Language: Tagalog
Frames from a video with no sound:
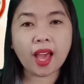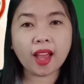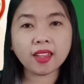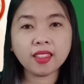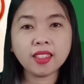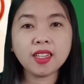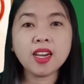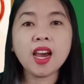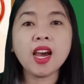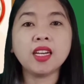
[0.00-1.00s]
magulang,
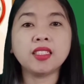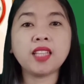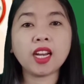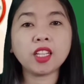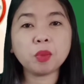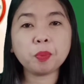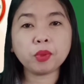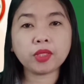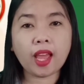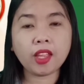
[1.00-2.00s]
narito
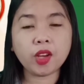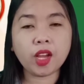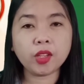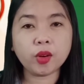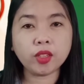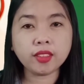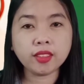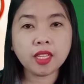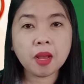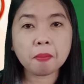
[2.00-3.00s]
po tayo
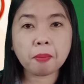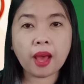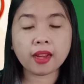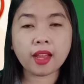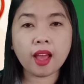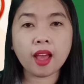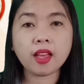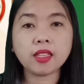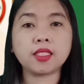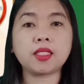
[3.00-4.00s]
ngayon
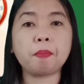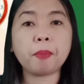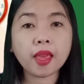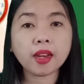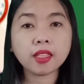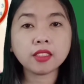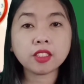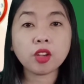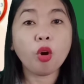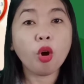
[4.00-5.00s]
para sa Parent
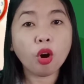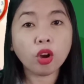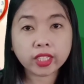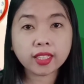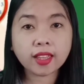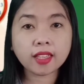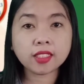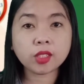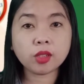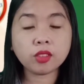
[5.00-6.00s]

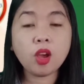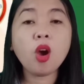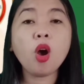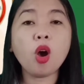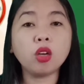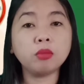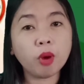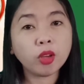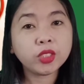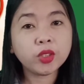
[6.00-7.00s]
Orientation on
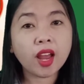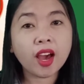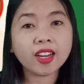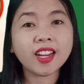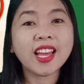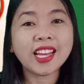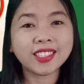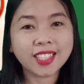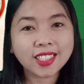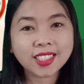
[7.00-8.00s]
Modular
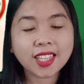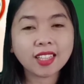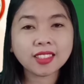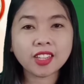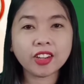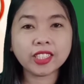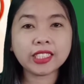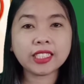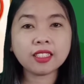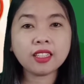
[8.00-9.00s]
Distance
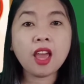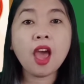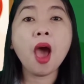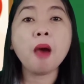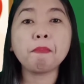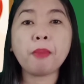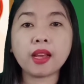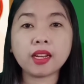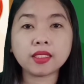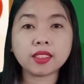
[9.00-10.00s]
Learning
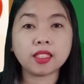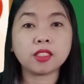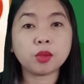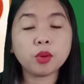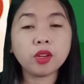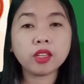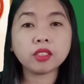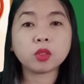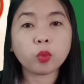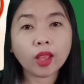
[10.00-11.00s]
para sa school
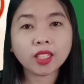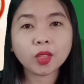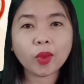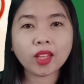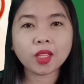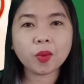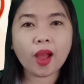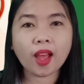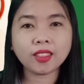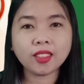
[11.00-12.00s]
year 2021
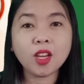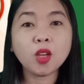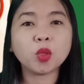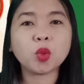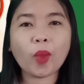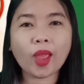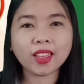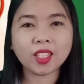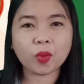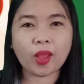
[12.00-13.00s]
to
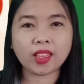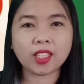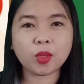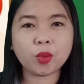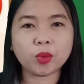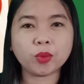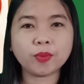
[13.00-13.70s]
2022.